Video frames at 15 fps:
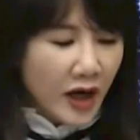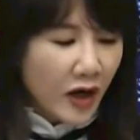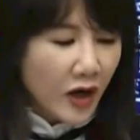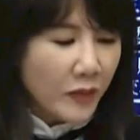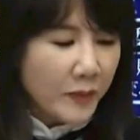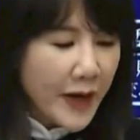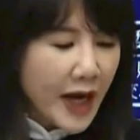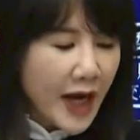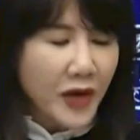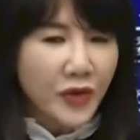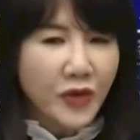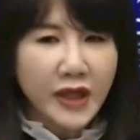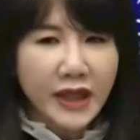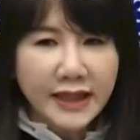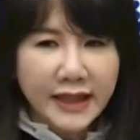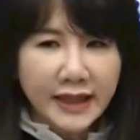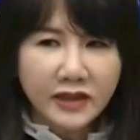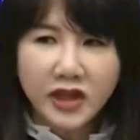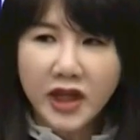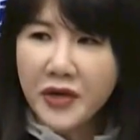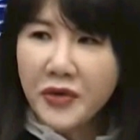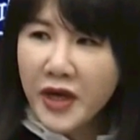有别于
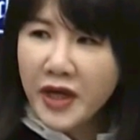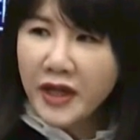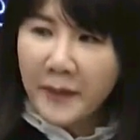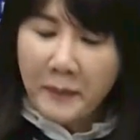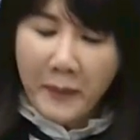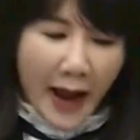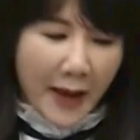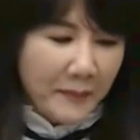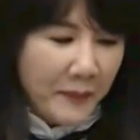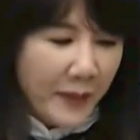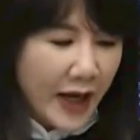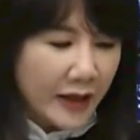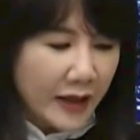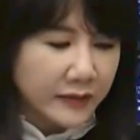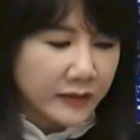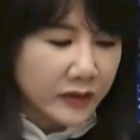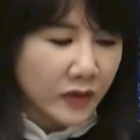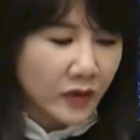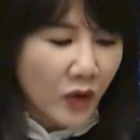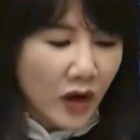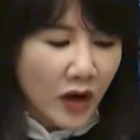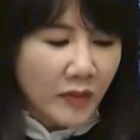行政院的版本，
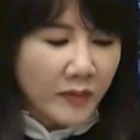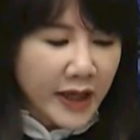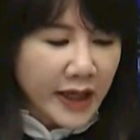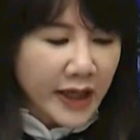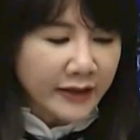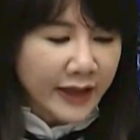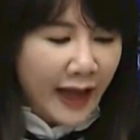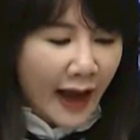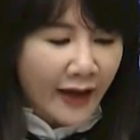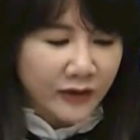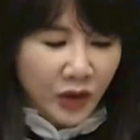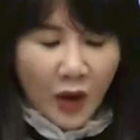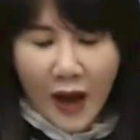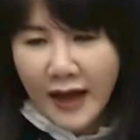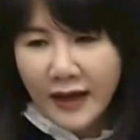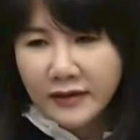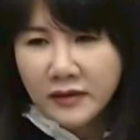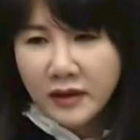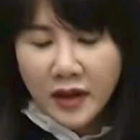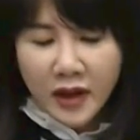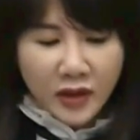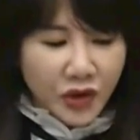国民党
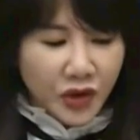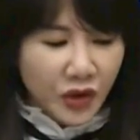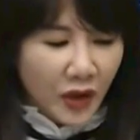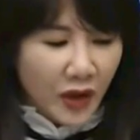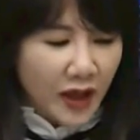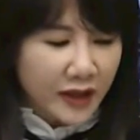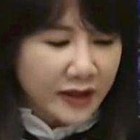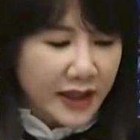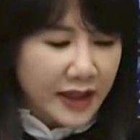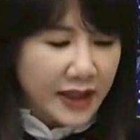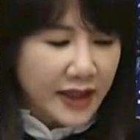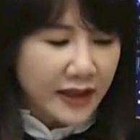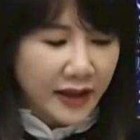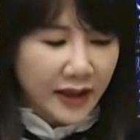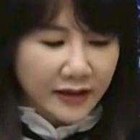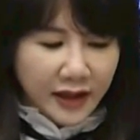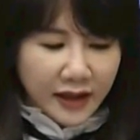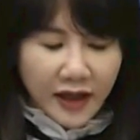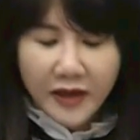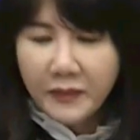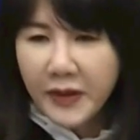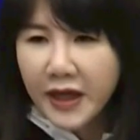团所提的
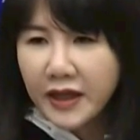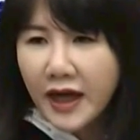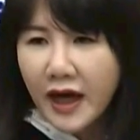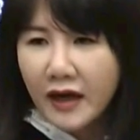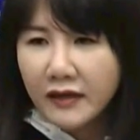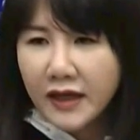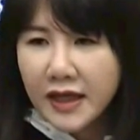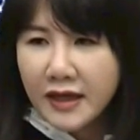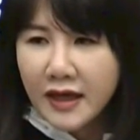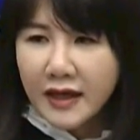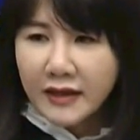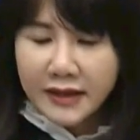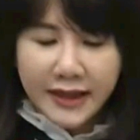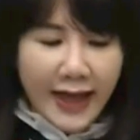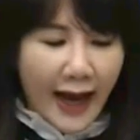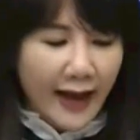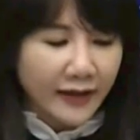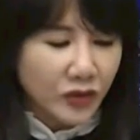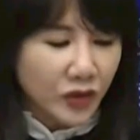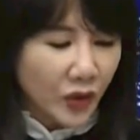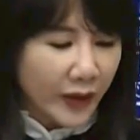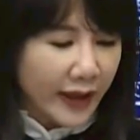特别条例
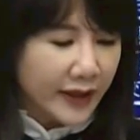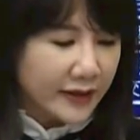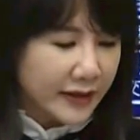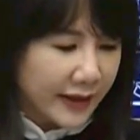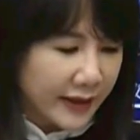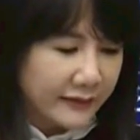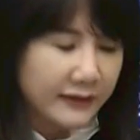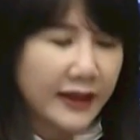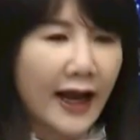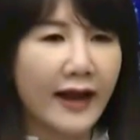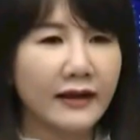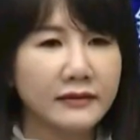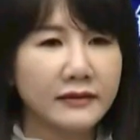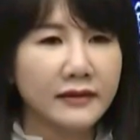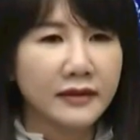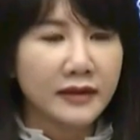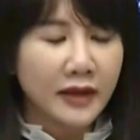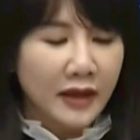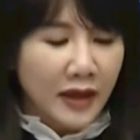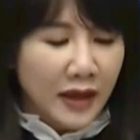相对简单。